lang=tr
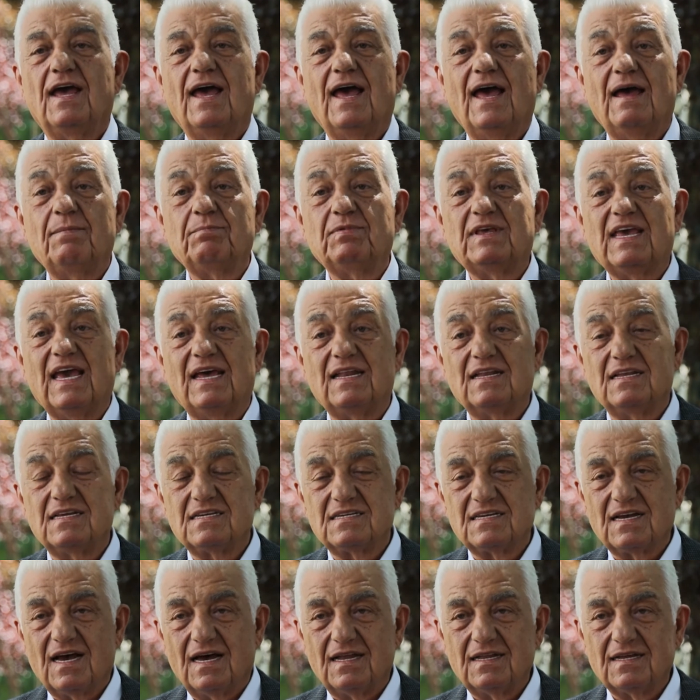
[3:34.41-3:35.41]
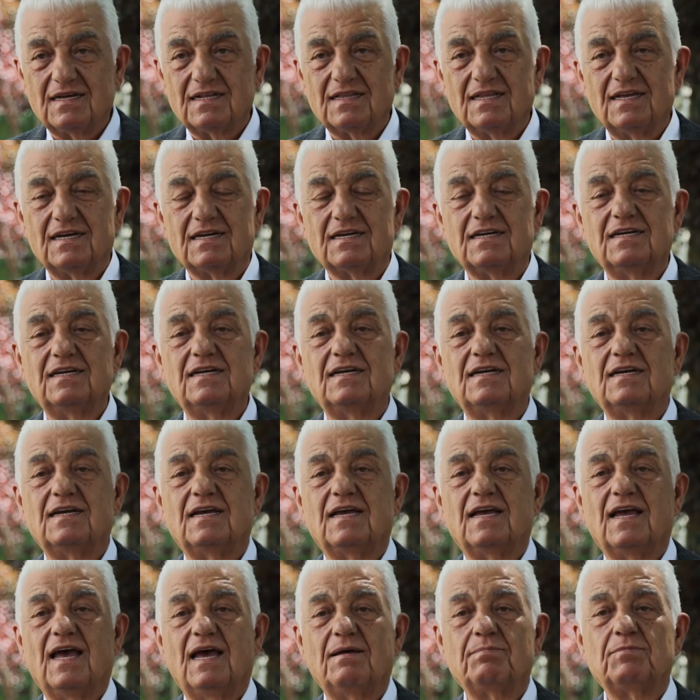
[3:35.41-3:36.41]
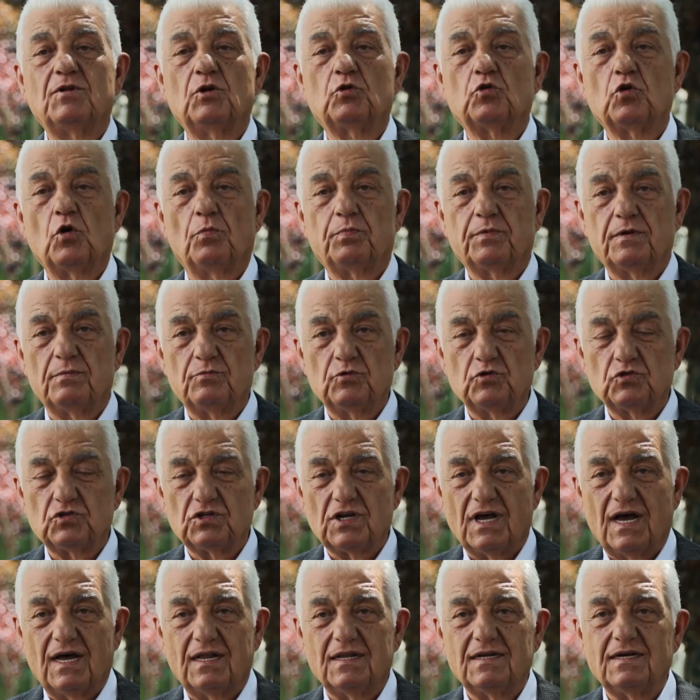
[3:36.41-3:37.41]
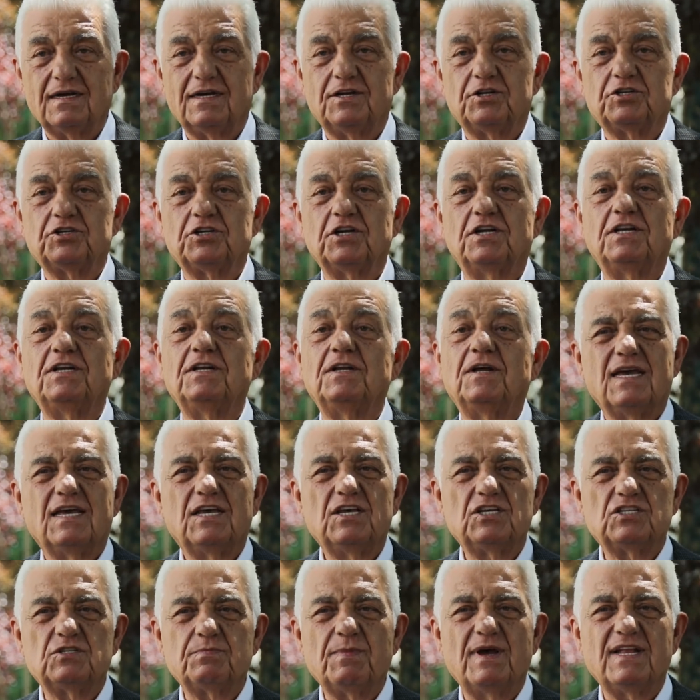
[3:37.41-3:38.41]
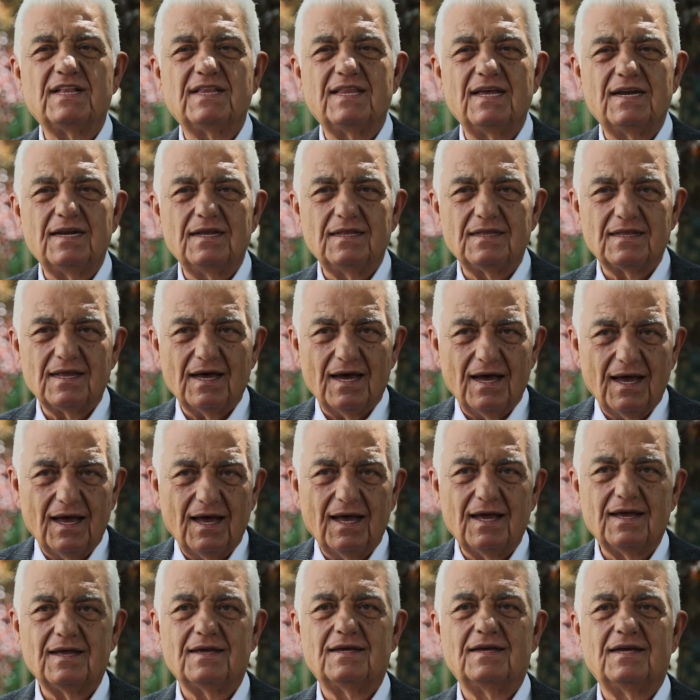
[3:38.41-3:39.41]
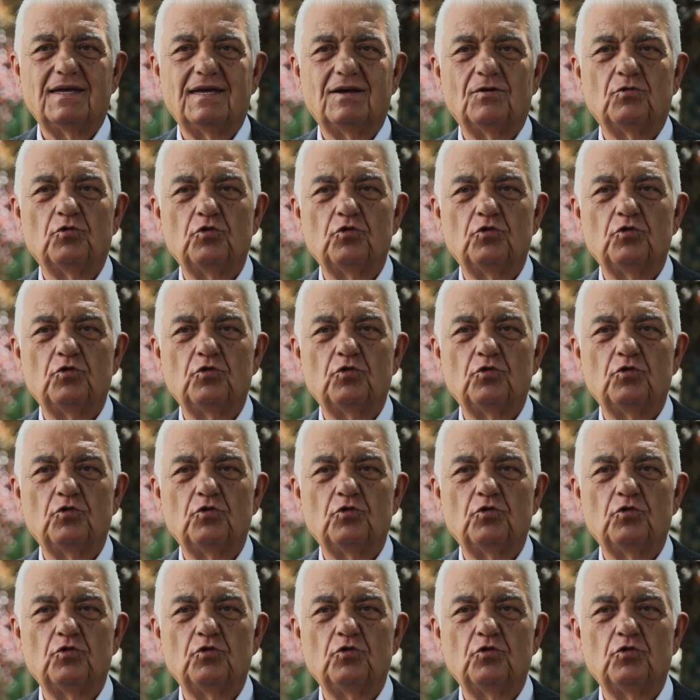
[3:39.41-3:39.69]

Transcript: Hem kendi sağlıkları hem de toplumun sağlığı için hizmetlerin daha e,